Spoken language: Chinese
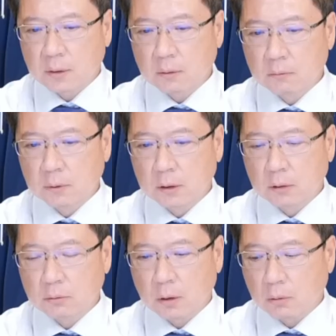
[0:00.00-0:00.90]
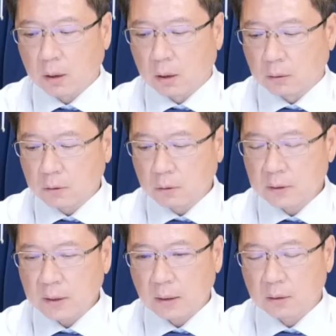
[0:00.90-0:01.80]
无力的状况哈。周
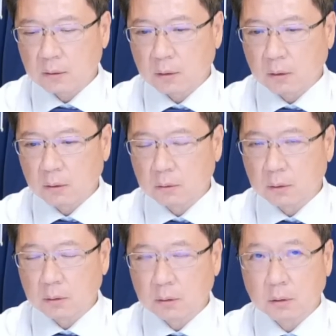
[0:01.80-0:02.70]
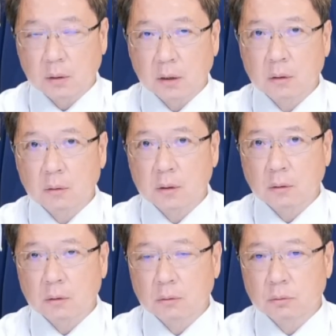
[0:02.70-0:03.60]
三的时候呢，因为零售销
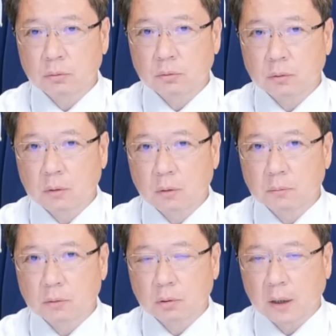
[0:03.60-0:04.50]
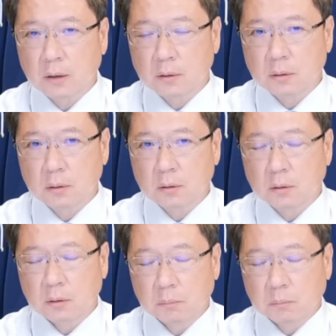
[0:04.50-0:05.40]
售数据公布出来
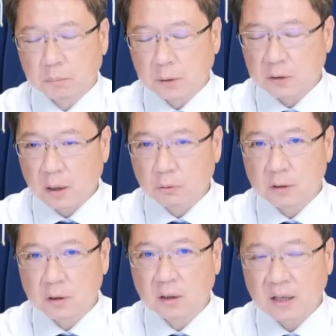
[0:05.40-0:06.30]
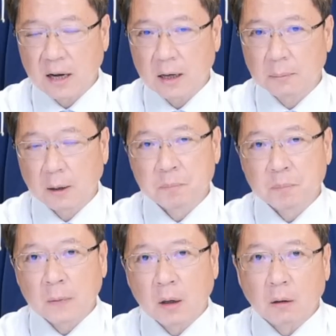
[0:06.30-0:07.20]
是比市场预期的差嘛。
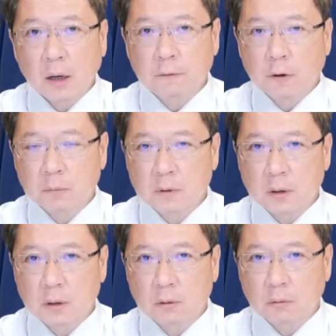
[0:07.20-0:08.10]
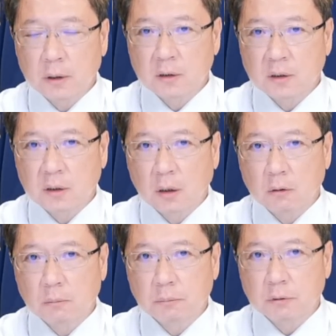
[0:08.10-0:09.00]
好，FMC 会议纪要
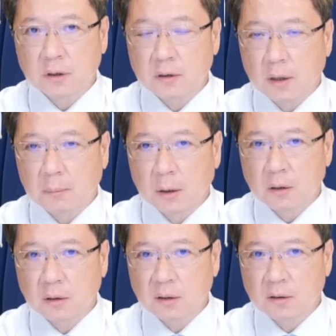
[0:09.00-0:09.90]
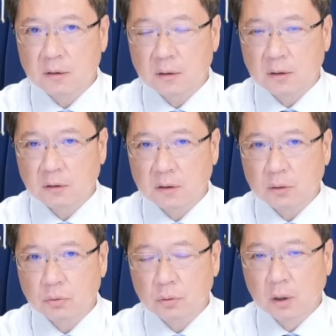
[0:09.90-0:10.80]
公布，其实也没能提振市场情绪，